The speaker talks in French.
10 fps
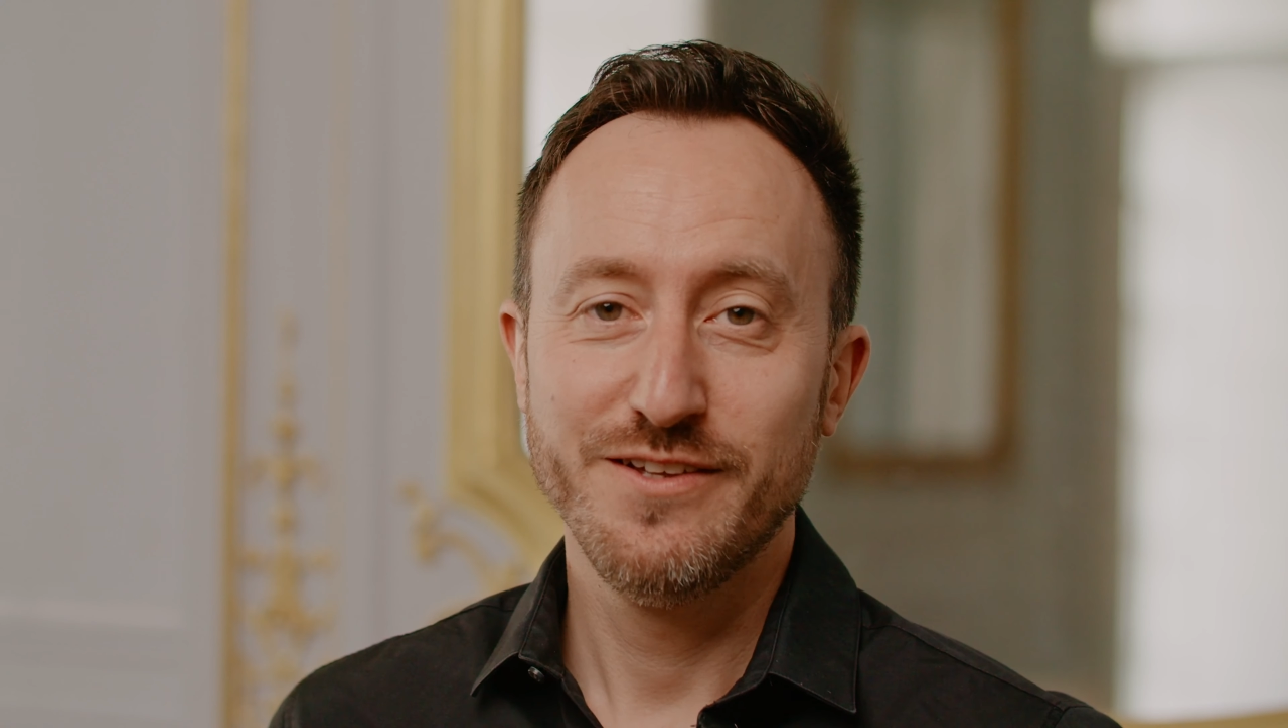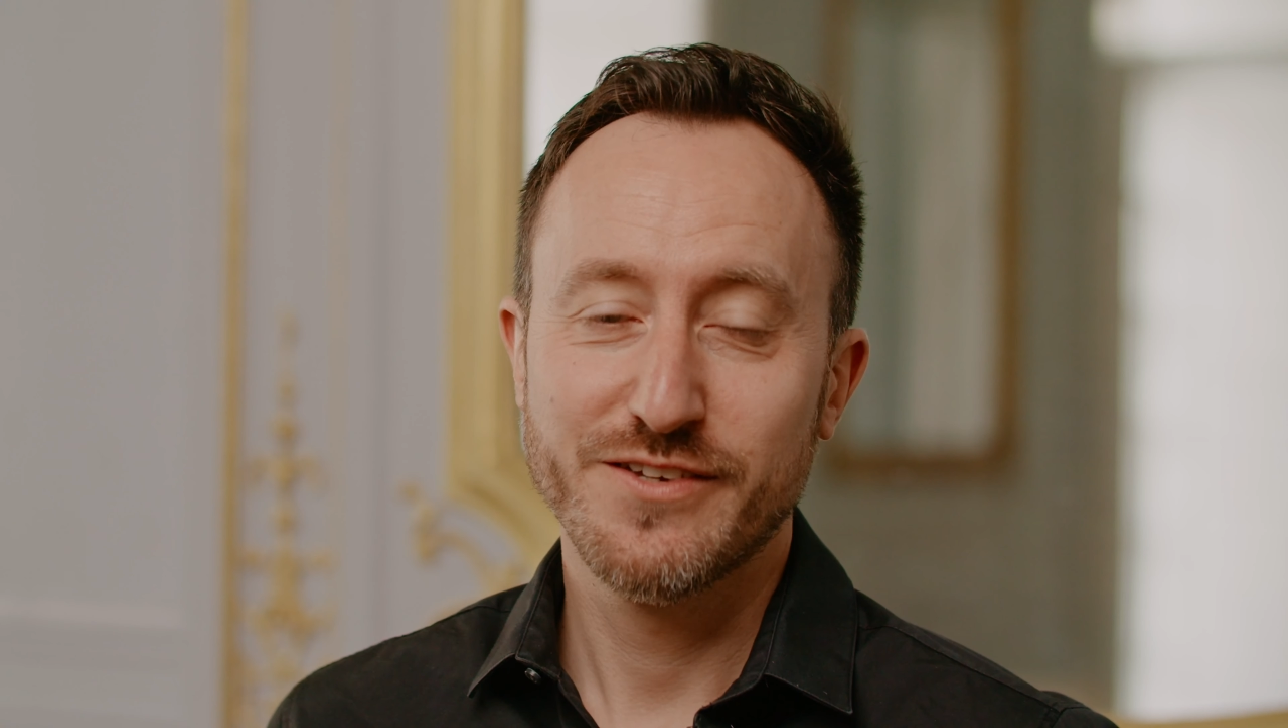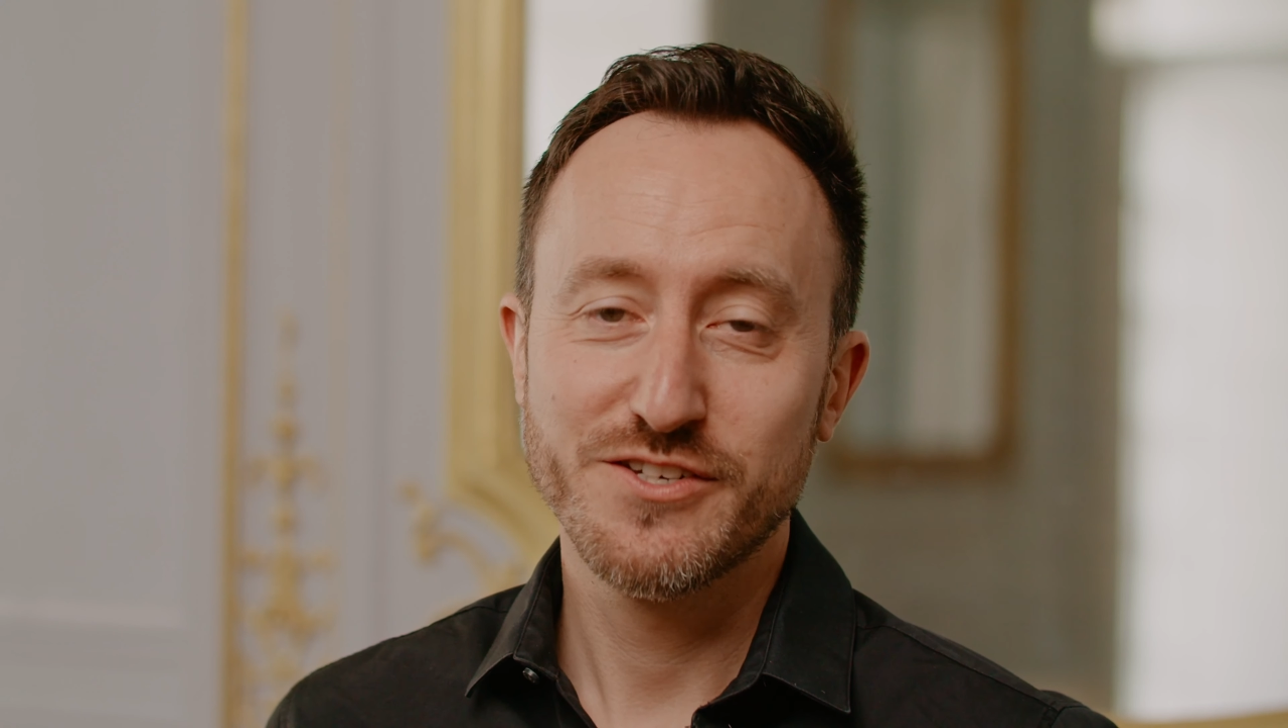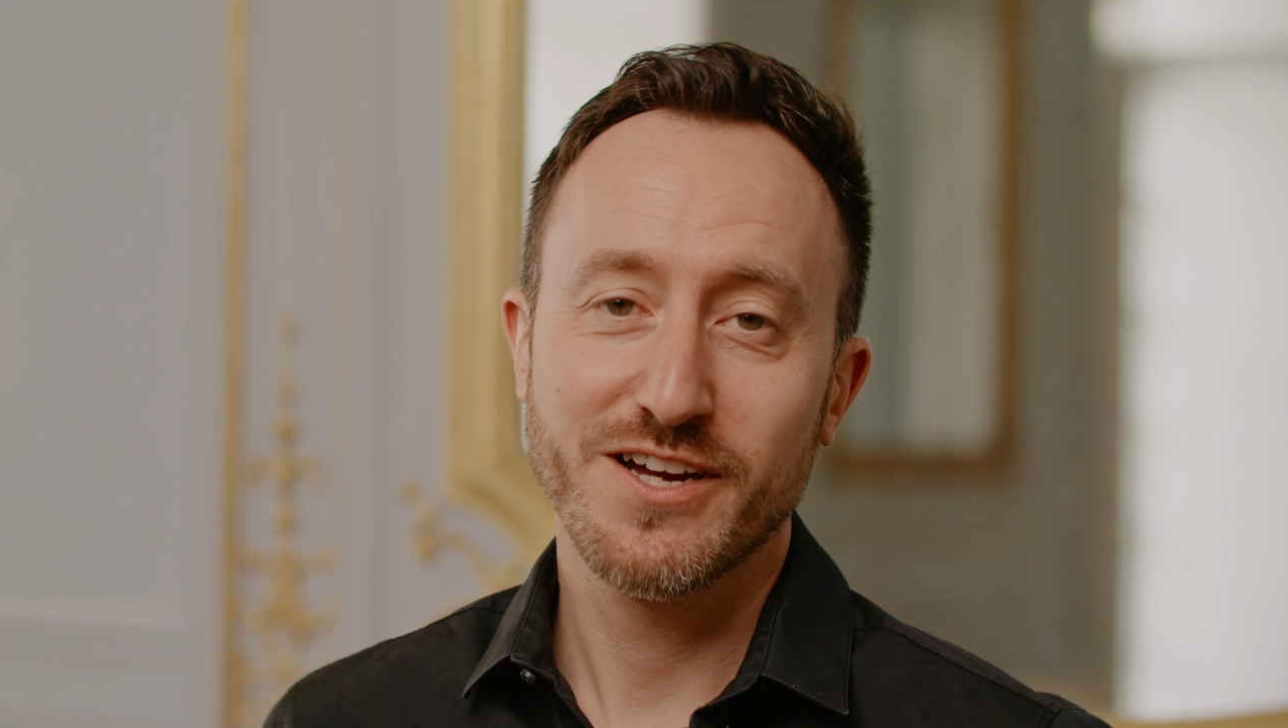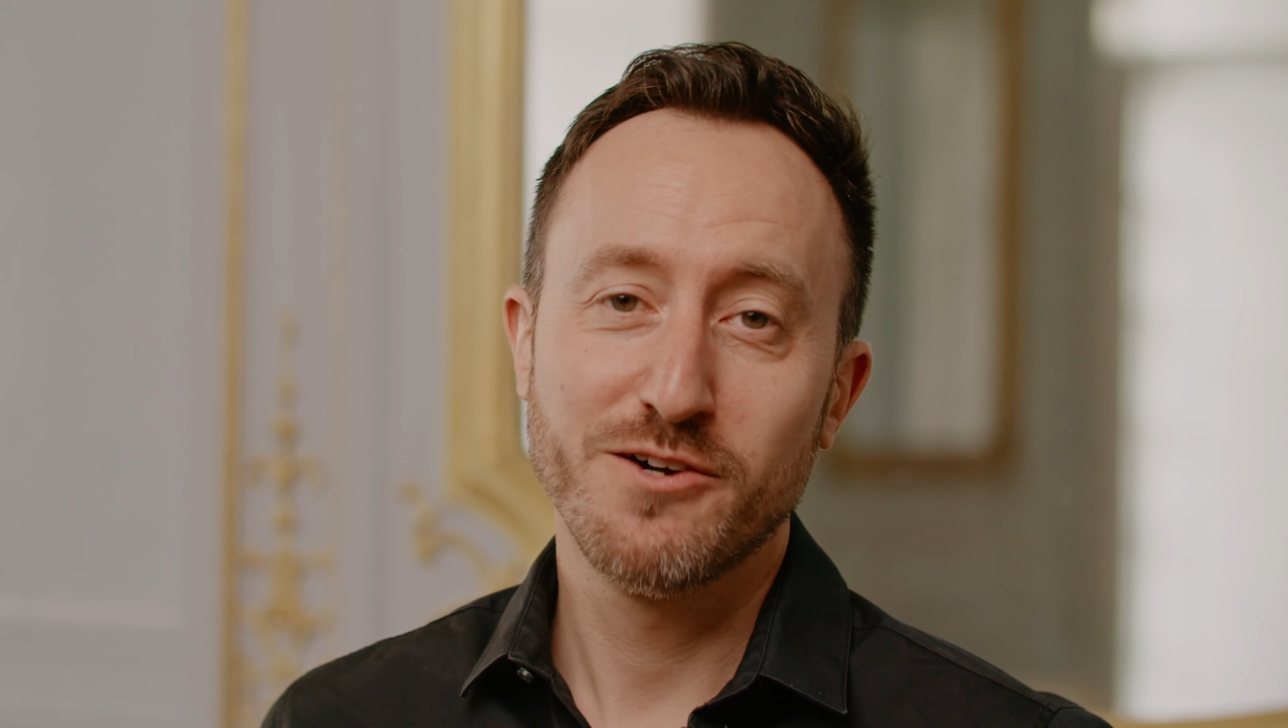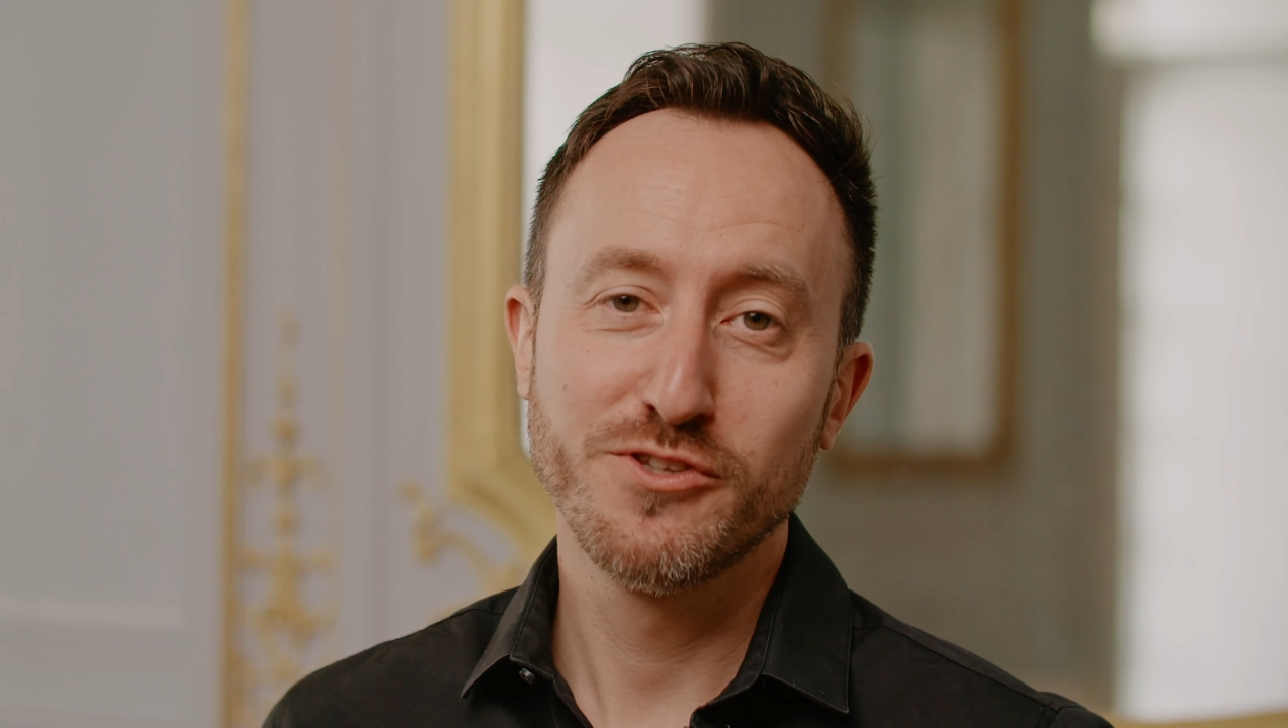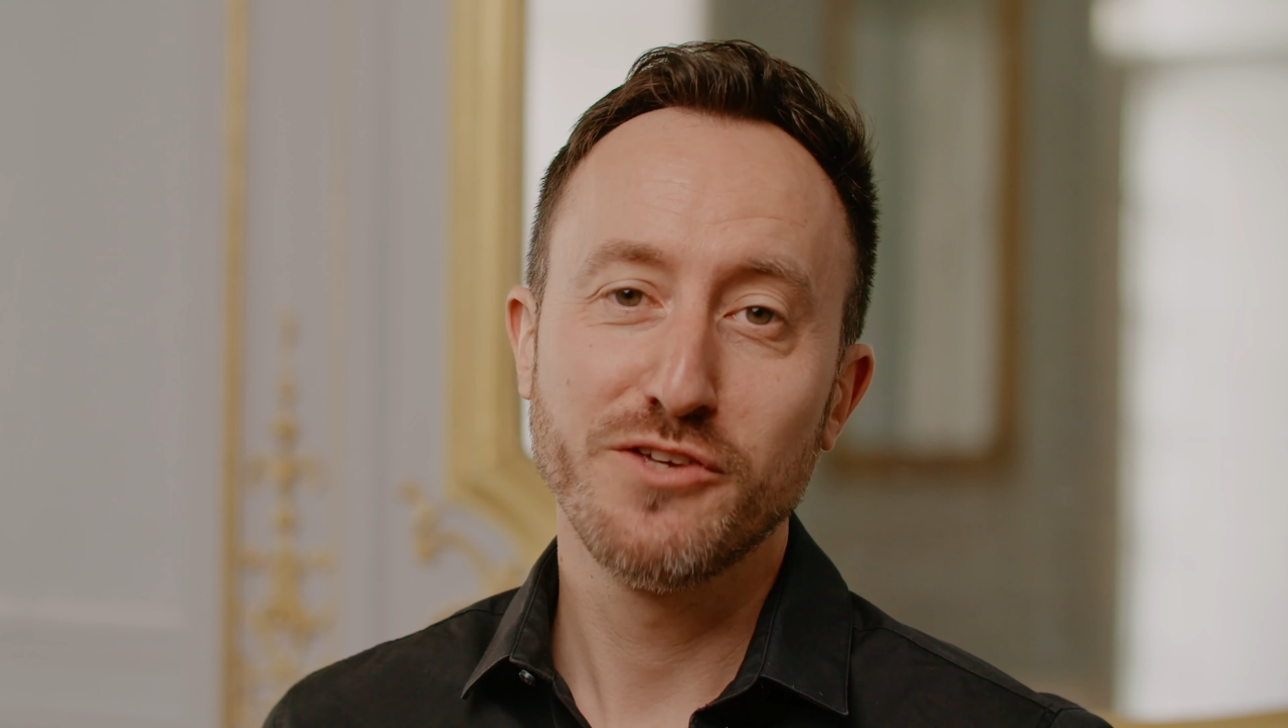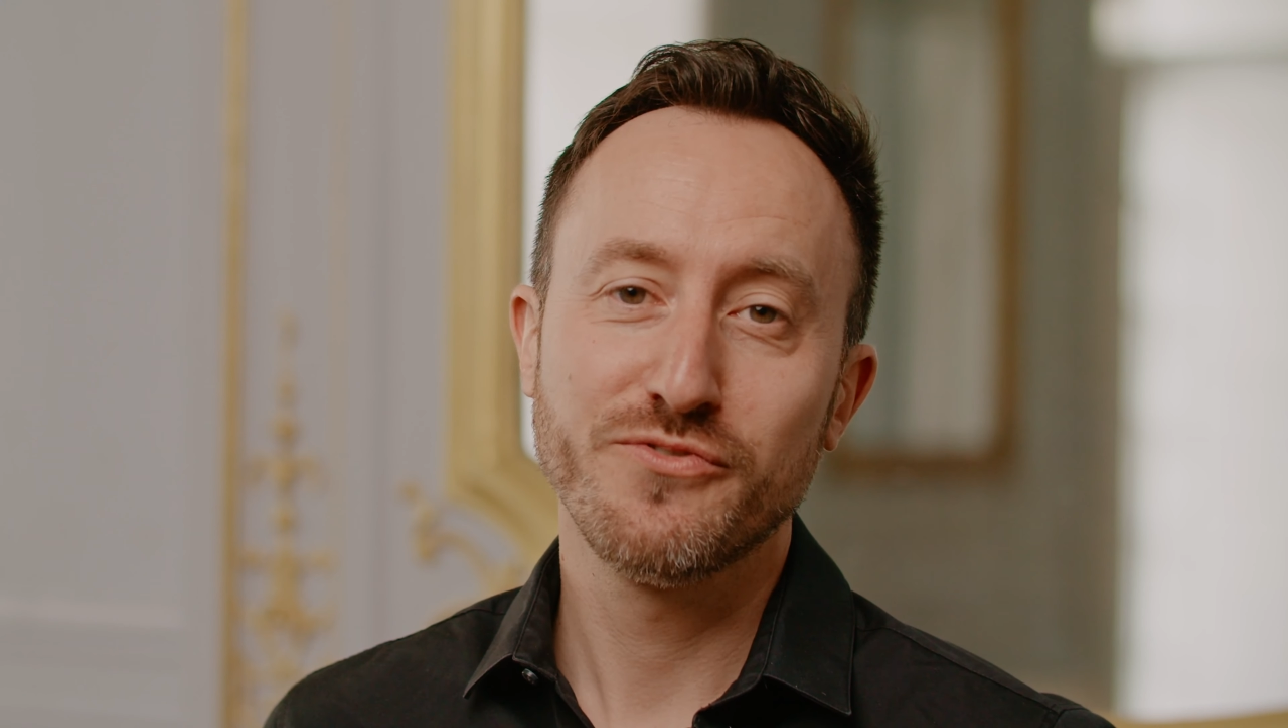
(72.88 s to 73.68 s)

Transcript: Il s'agira en